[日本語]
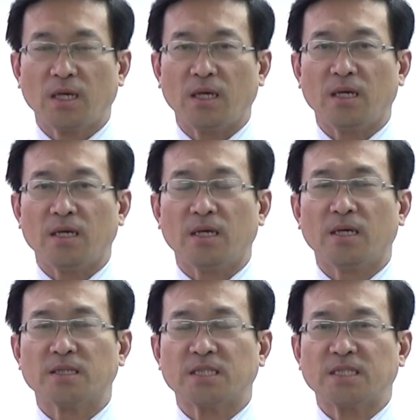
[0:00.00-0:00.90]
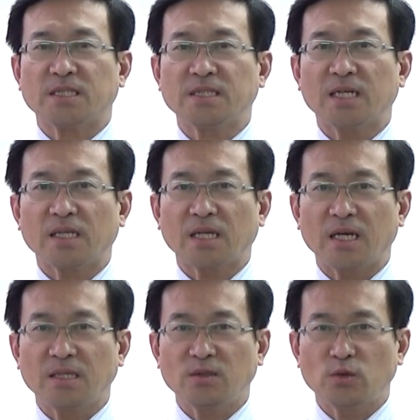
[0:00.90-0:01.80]
えー、新
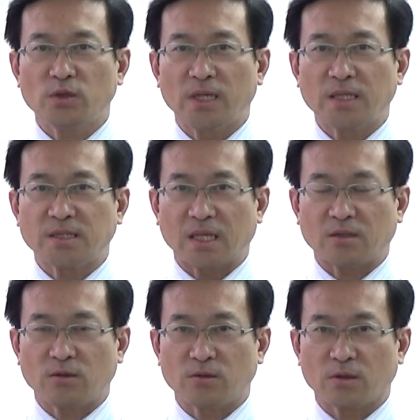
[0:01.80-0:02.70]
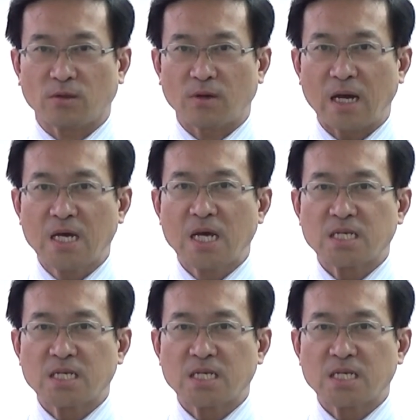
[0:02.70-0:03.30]
型インフルエンザという時は